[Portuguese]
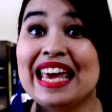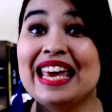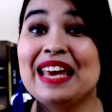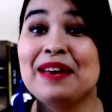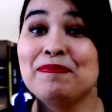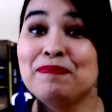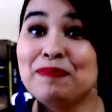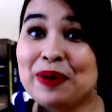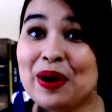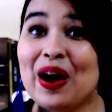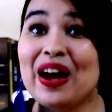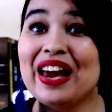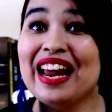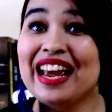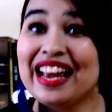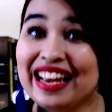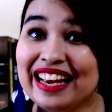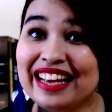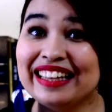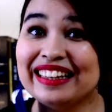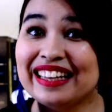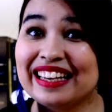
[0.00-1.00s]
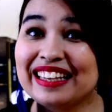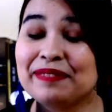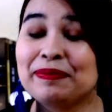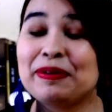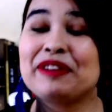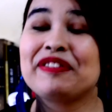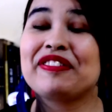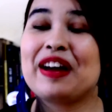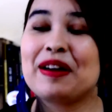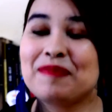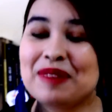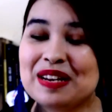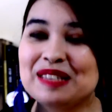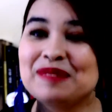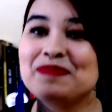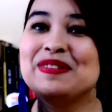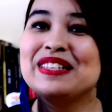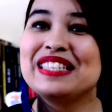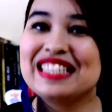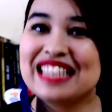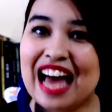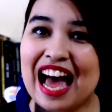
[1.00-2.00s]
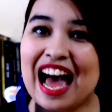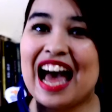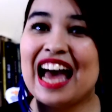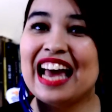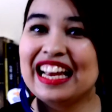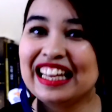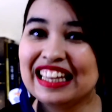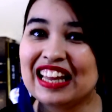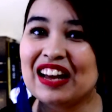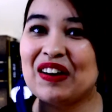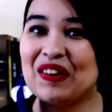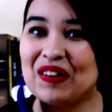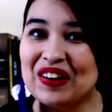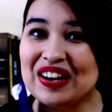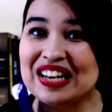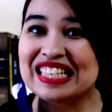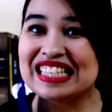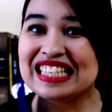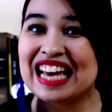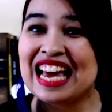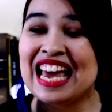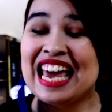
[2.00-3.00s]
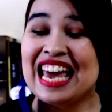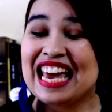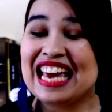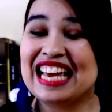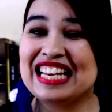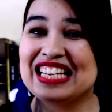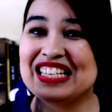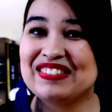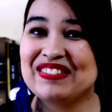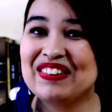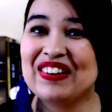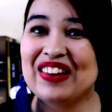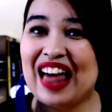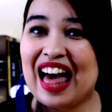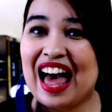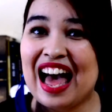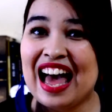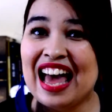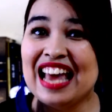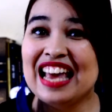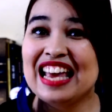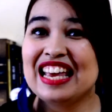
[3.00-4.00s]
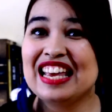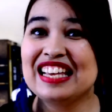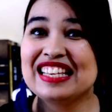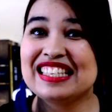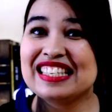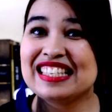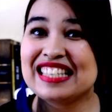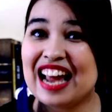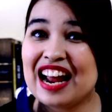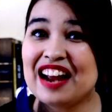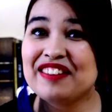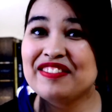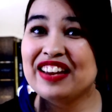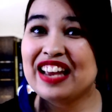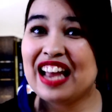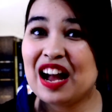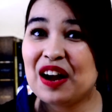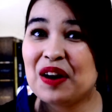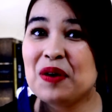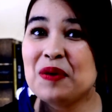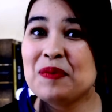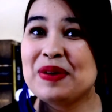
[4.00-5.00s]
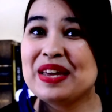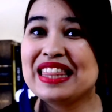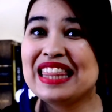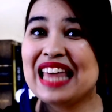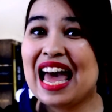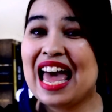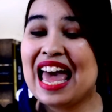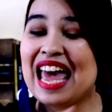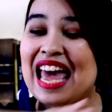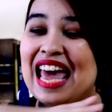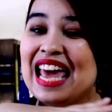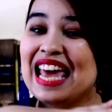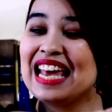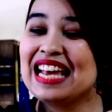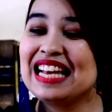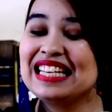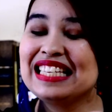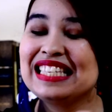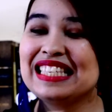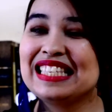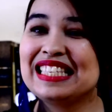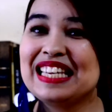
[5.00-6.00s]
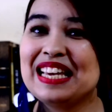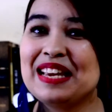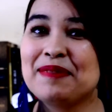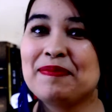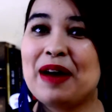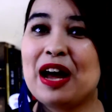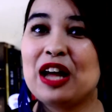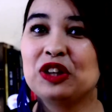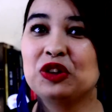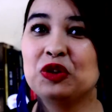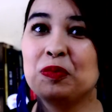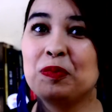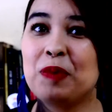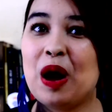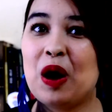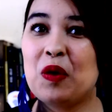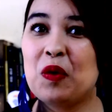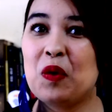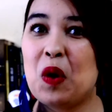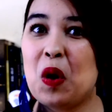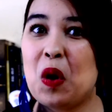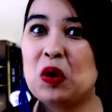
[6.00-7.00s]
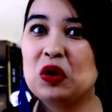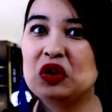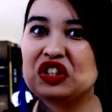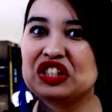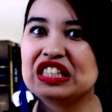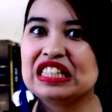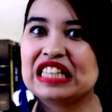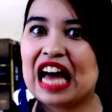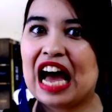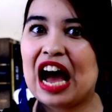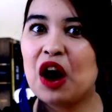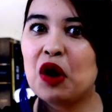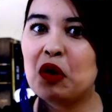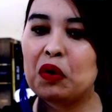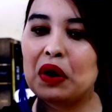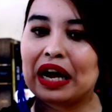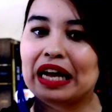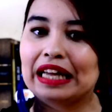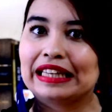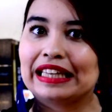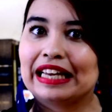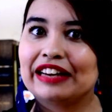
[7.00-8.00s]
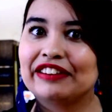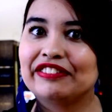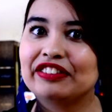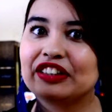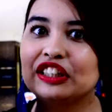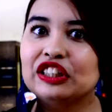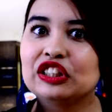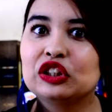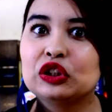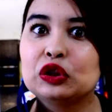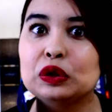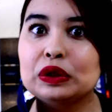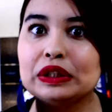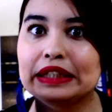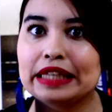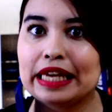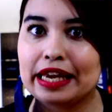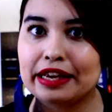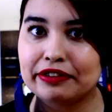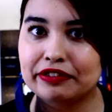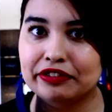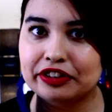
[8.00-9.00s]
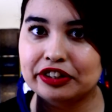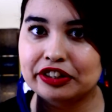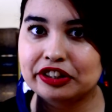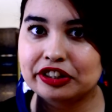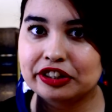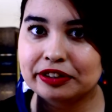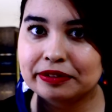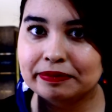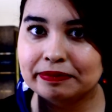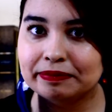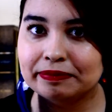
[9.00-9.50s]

E pior ainda, e pra ficar mais bizarra ainda a coisa, eles vão lá e servem a comida cima do baú onde está o cadáver do David.